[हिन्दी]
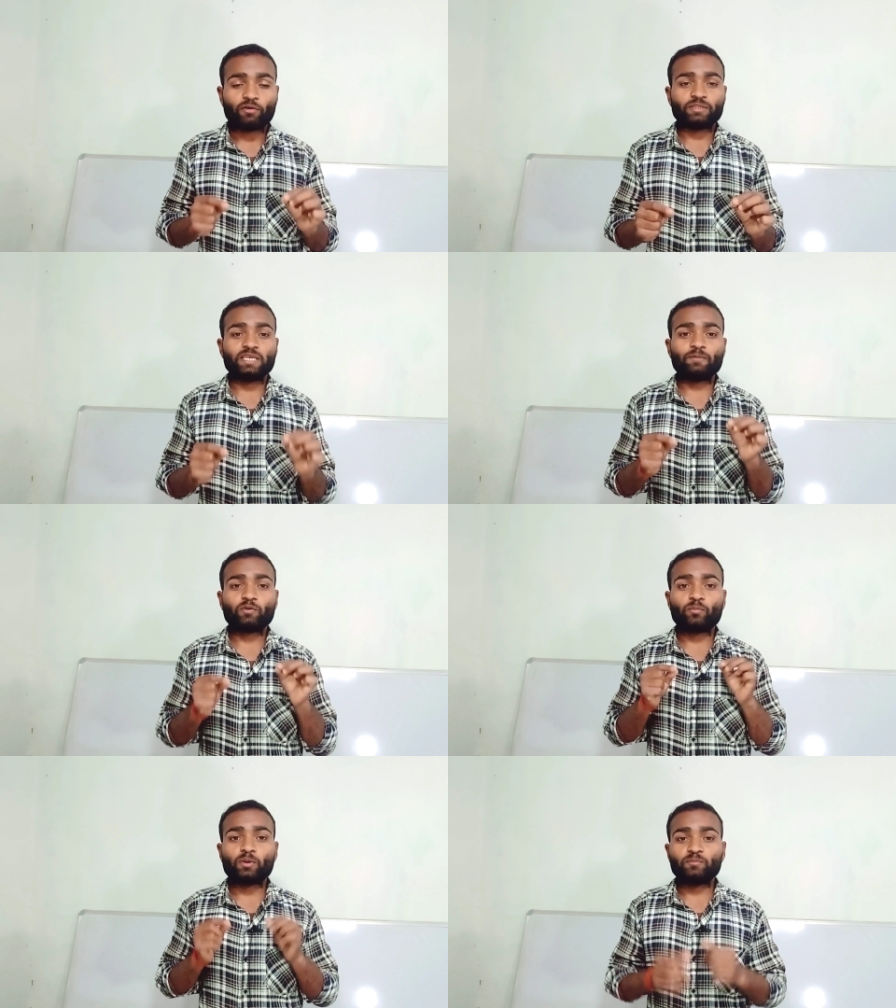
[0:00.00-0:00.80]
और ये
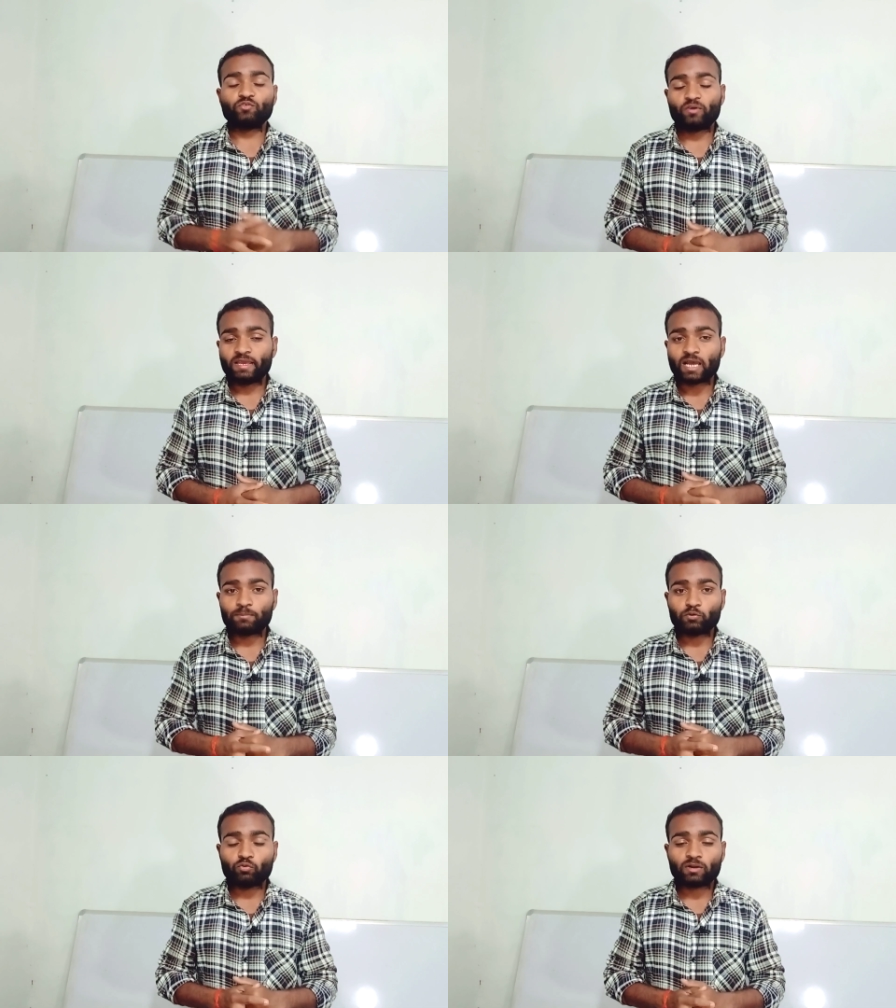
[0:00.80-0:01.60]
प्रॉब्लम जो है
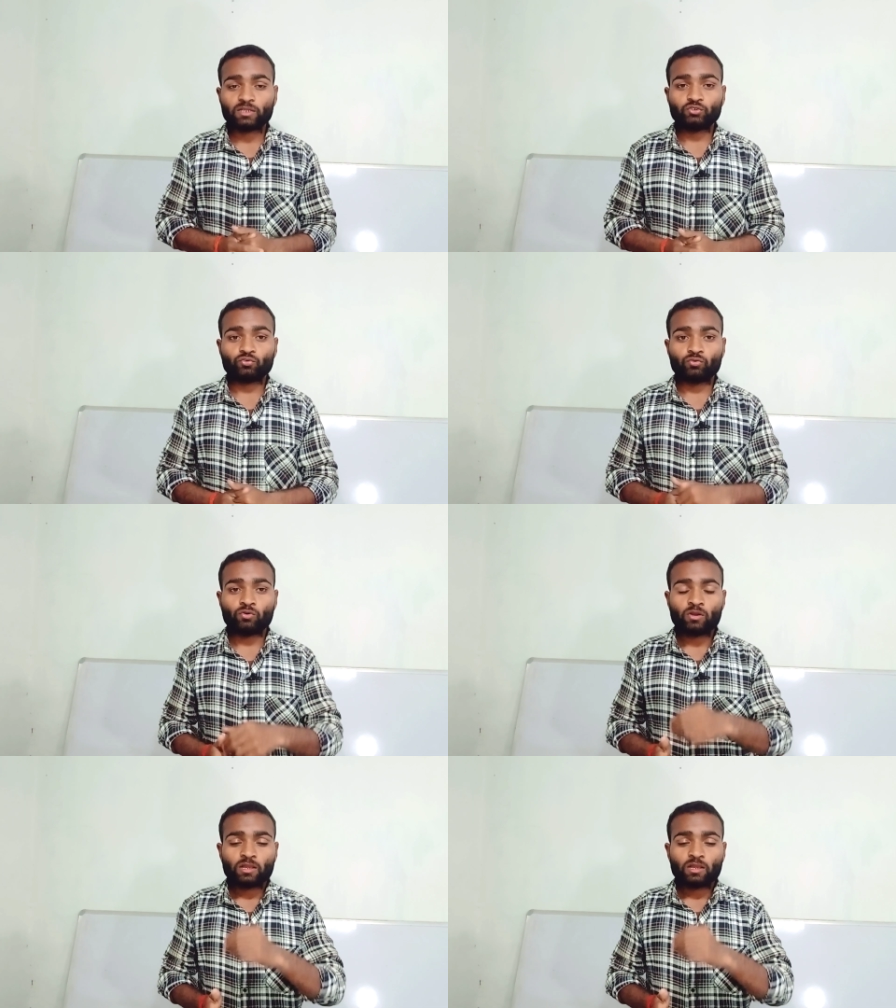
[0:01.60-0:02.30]
आप लोग का जो